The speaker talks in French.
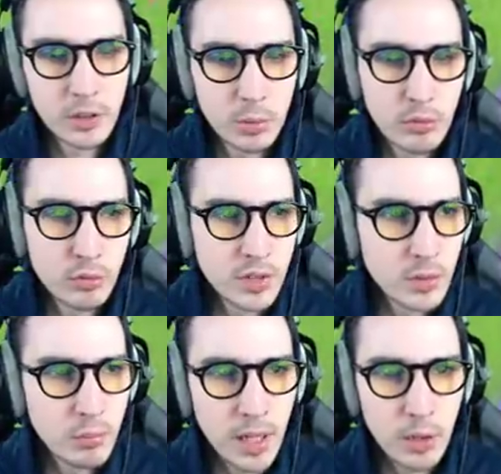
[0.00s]
Le dernier spot,
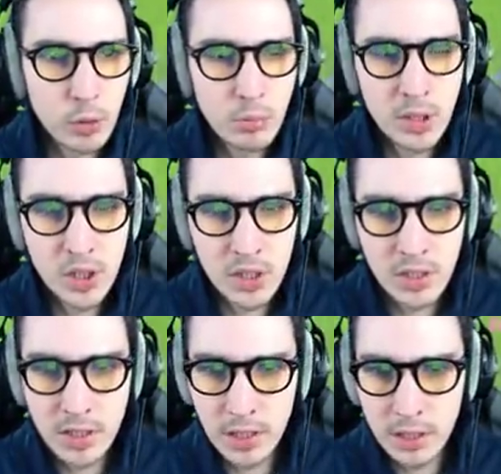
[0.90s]
vous n'êtes pas
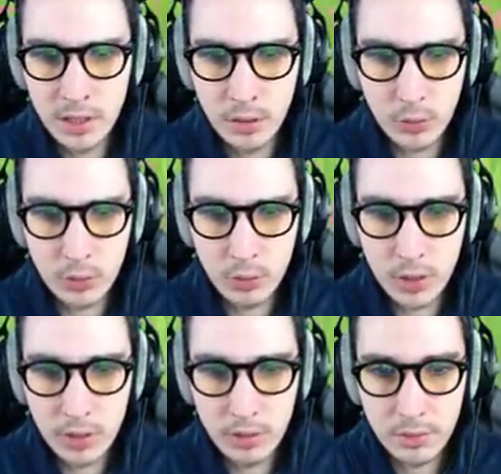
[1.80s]
obligé d'y aller en
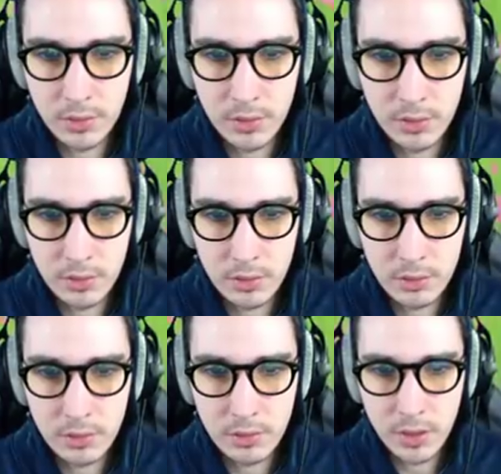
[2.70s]
soi, c'est...
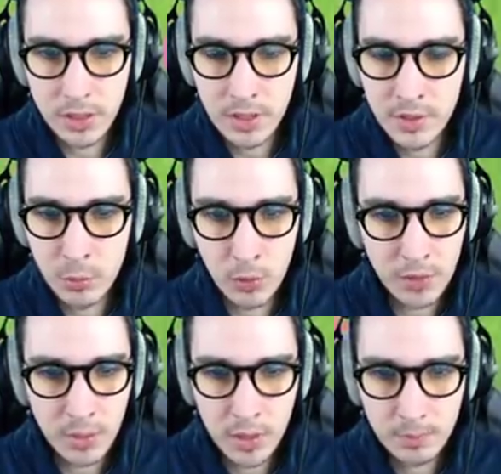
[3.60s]
Euh, voilà, il est
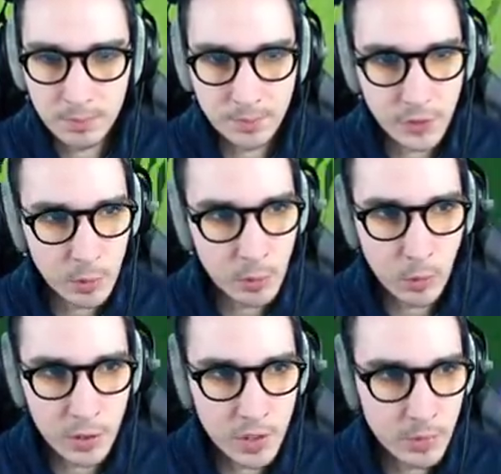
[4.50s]
dispensable. Je sais
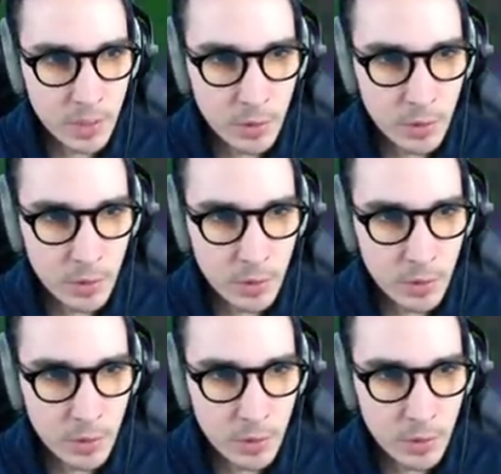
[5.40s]
pas pourquoi je